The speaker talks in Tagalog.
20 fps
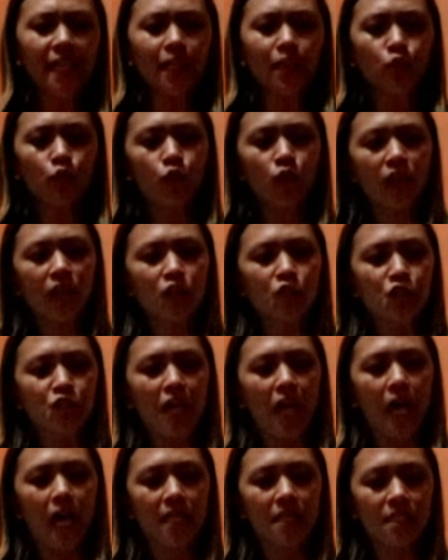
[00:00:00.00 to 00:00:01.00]
kinat ko lang
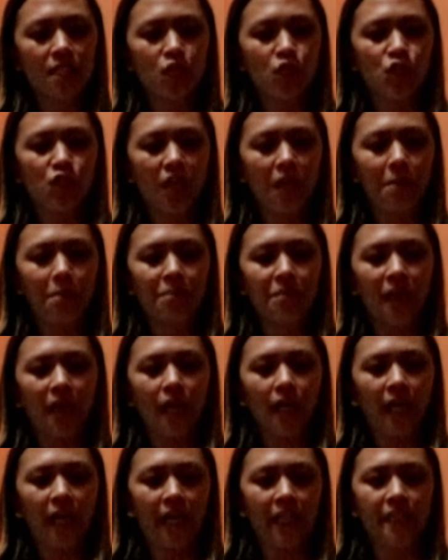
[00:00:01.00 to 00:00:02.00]
siya sa shape
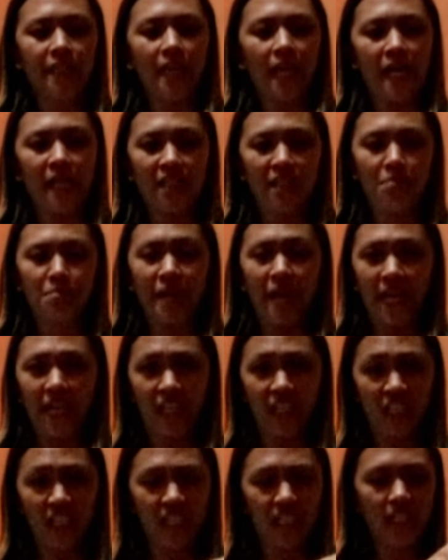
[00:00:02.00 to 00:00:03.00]
ng head ni Ate
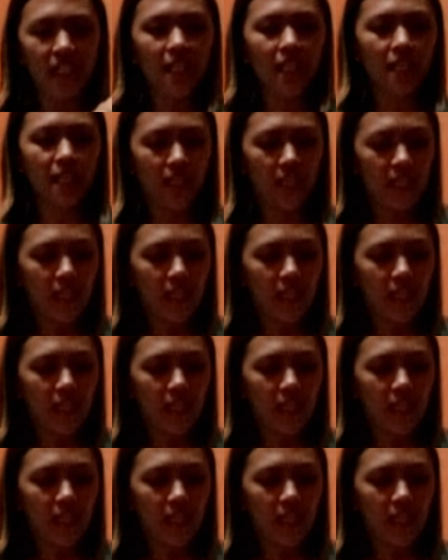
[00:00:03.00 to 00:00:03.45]
Bridie.